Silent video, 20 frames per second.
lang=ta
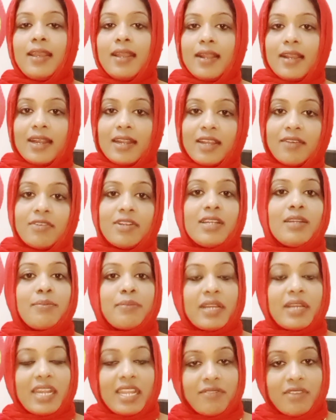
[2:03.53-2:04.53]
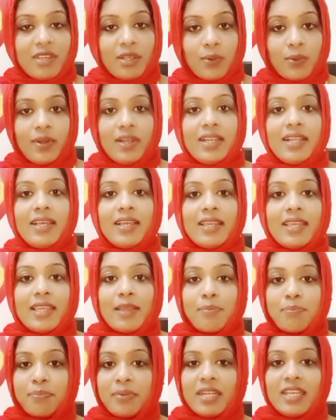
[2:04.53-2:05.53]
கணவன் மனைவிக்குள்ளே
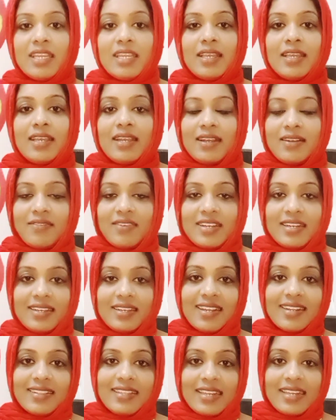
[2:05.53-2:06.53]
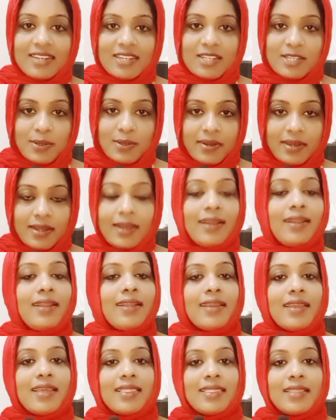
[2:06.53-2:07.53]
எப்படி வருகிறது என்று சொன்னால்
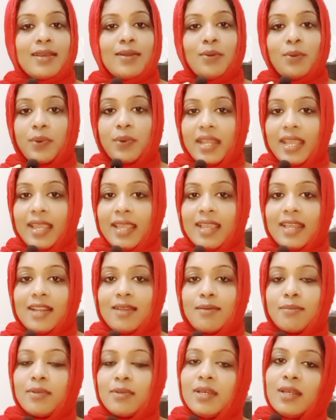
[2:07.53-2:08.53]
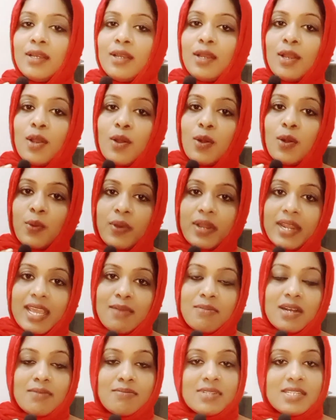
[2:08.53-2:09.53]
இந்த ஒரே எலும்பு ஒரே
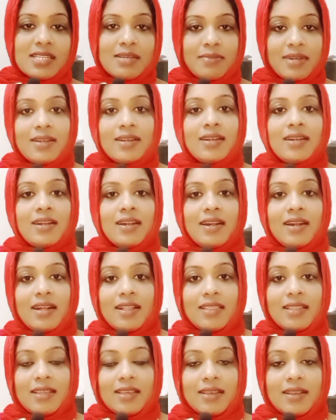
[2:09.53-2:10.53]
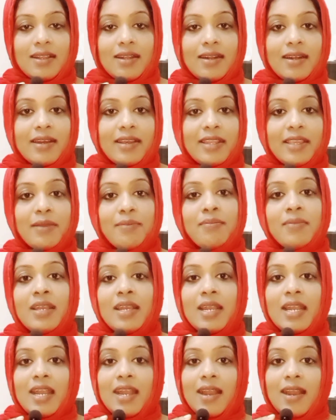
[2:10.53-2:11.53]
மாம்சமாக அந்த காரியம்
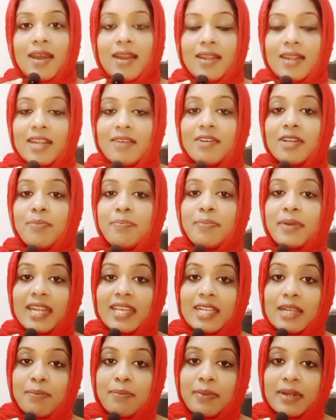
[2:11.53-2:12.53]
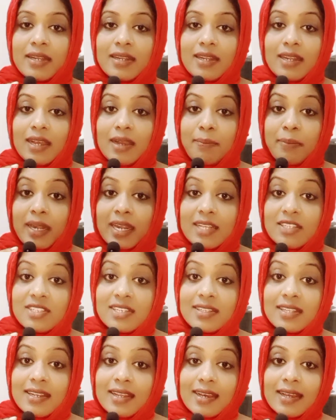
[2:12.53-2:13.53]
ஆண்டவர் படைக்கப்பட்
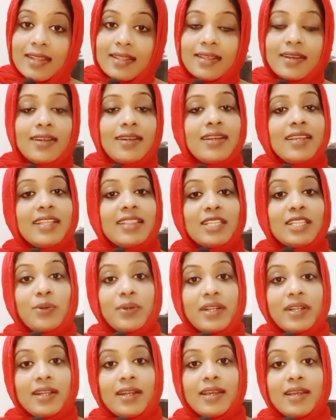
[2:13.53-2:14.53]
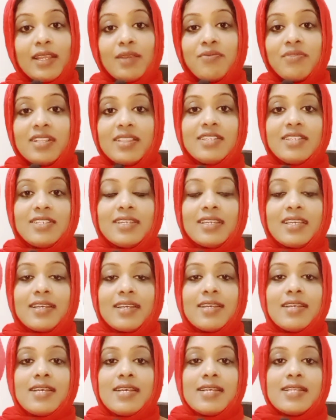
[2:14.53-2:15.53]
படைச்சதுனால தான் இந்த ஒரு காரியம் வந்துச்சுங்க
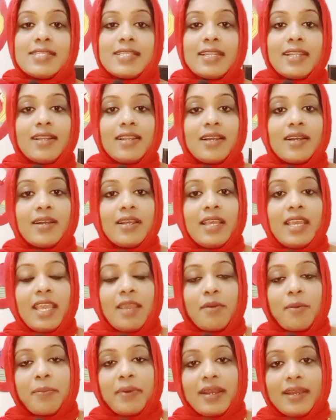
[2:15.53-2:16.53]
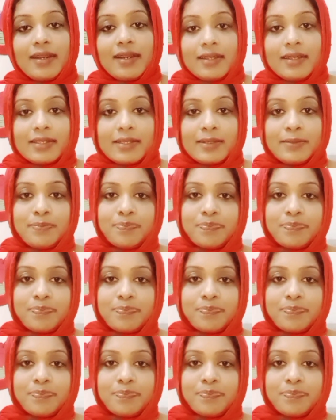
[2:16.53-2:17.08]
சரிங்களா இப்போ பாருங்கள்